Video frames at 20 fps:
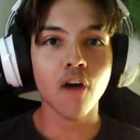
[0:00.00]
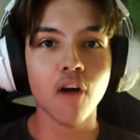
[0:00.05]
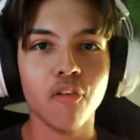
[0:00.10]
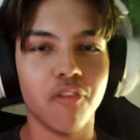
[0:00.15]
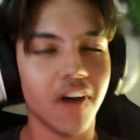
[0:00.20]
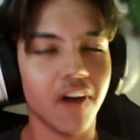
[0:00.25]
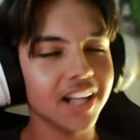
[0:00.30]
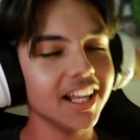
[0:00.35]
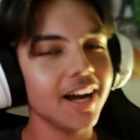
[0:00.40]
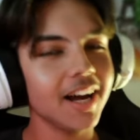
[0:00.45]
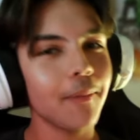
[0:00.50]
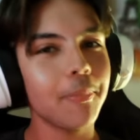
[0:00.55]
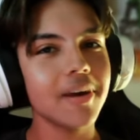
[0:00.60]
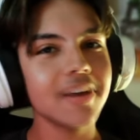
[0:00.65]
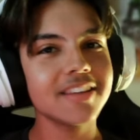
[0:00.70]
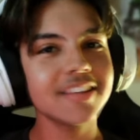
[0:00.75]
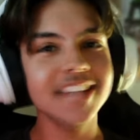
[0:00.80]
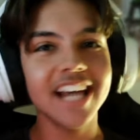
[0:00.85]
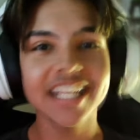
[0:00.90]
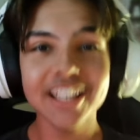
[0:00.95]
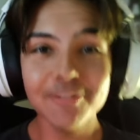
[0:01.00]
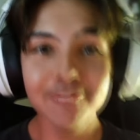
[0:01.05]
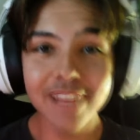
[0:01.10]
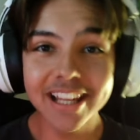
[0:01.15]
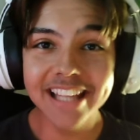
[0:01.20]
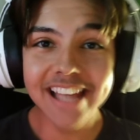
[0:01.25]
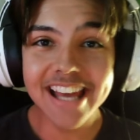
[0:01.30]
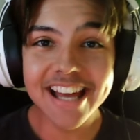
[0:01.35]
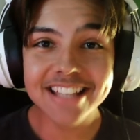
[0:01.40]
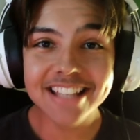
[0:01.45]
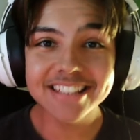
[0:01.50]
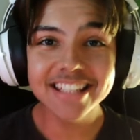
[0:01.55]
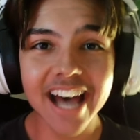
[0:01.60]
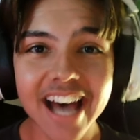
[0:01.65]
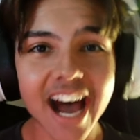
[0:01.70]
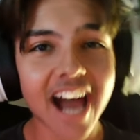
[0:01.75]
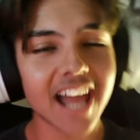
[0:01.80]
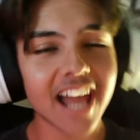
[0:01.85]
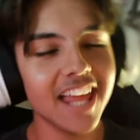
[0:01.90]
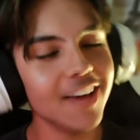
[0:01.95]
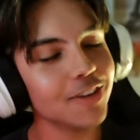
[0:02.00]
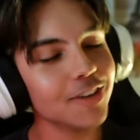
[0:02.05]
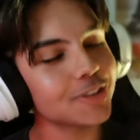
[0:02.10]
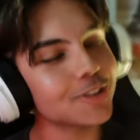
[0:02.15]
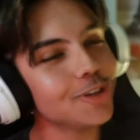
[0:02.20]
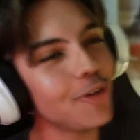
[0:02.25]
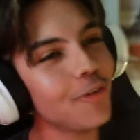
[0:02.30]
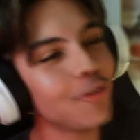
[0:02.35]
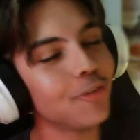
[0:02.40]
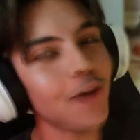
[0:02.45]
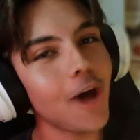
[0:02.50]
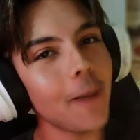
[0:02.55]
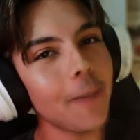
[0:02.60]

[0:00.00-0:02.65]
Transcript: Fala rapaziada, beleza? Eu sou o Flop,